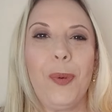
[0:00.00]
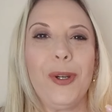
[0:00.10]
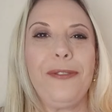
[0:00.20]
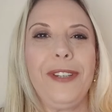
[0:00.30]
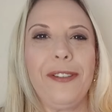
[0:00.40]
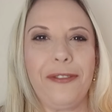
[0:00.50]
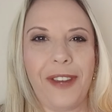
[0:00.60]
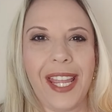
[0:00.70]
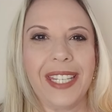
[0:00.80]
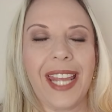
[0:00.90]
por
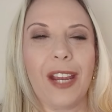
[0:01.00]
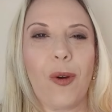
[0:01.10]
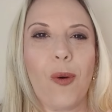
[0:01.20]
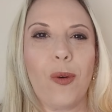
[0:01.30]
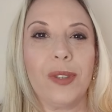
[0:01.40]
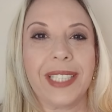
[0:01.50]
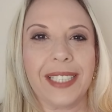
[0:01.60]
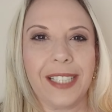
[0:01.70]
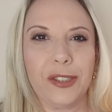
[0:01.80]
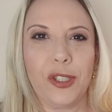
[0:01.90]
viver né, com o
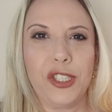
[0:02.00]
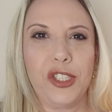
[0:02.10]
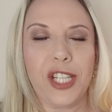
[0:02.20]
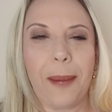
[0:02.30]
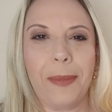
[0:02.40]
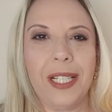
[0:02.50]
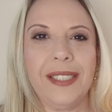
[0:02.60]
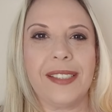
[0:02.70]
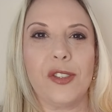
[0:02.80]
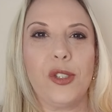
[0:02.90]
contratador de
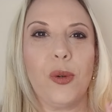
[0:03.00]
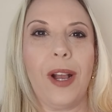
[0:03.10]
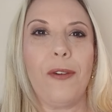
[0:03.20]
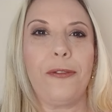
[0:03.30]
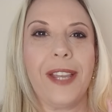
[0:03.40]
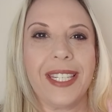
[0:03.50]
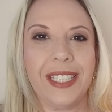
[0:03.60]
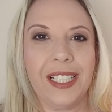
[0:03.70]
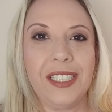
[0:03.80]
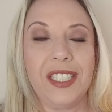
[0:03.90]
diamantes João
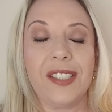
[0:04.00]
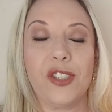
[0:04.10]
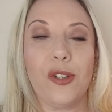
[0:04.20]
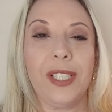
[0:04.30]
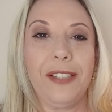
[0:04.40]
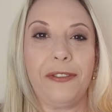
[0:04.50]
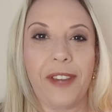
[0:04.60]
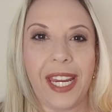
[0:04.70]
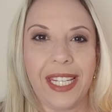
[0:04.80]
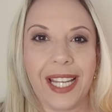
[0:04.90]
Fernandes de
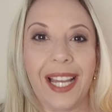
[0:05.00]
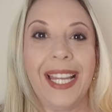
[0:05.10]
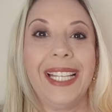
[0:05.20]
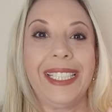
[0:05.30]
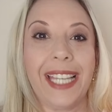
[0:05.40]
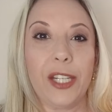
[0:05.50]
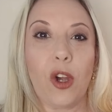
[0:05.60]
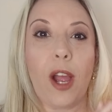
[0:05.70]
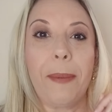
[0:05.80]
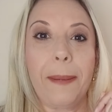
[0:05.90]
Oliveira, que
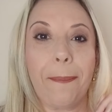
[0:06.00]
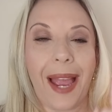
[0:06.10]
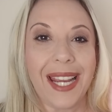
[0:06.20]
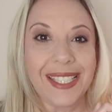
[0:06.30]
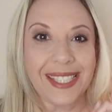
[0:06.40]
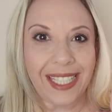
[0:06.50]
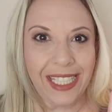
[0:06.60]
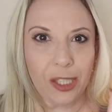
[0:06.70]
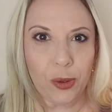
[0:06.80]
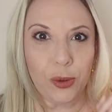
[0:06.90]
era o homem mais
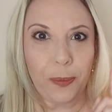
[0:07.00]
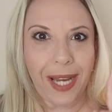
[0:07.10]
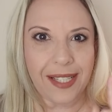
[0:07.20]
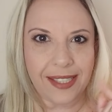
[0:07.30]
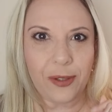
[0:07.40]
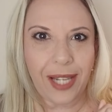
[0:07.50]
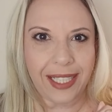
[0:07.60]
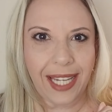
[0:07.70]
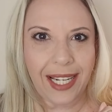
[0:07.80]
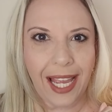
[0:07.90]
rico do Brasil
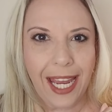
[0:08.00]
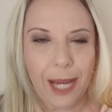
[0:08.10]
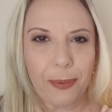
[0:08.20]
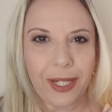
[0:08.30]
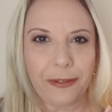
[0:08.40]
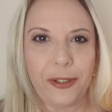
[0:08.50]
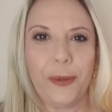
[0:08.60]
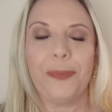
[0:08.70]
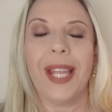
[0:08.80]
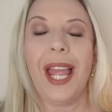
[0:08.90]
naquela época, viu?